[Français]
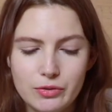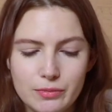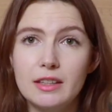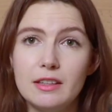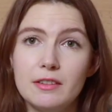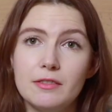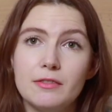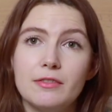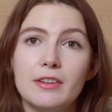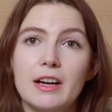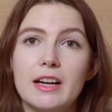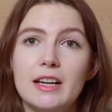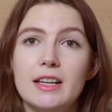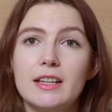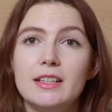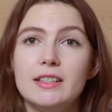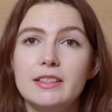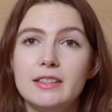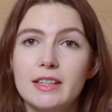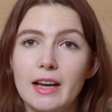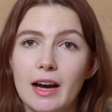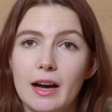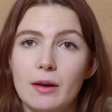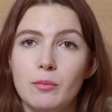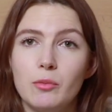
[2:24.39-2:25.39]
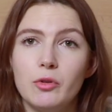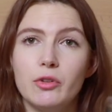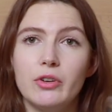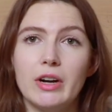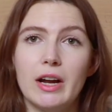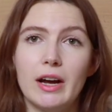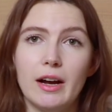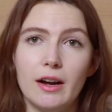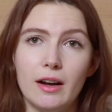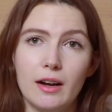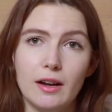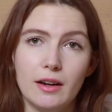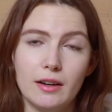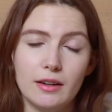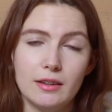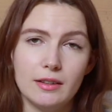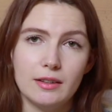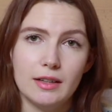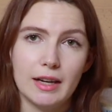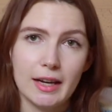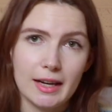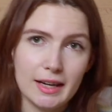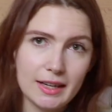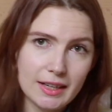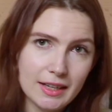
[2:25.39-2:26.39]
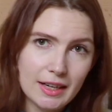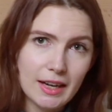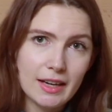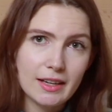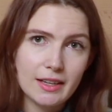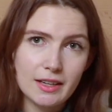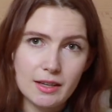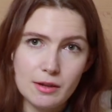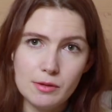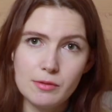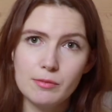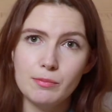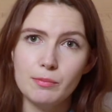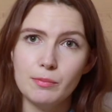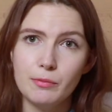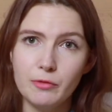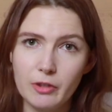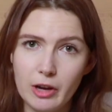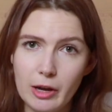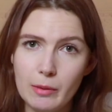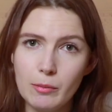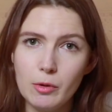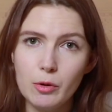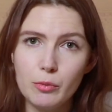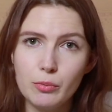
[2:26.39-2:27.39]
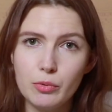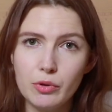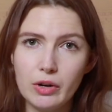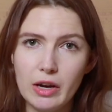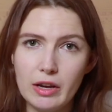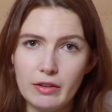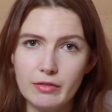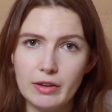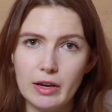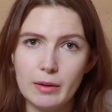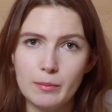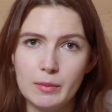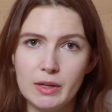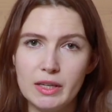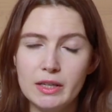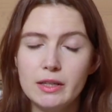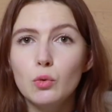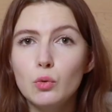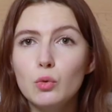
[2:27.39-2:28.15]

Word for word: Il fallait littéralement la, la claquer vraiment pour la fermer.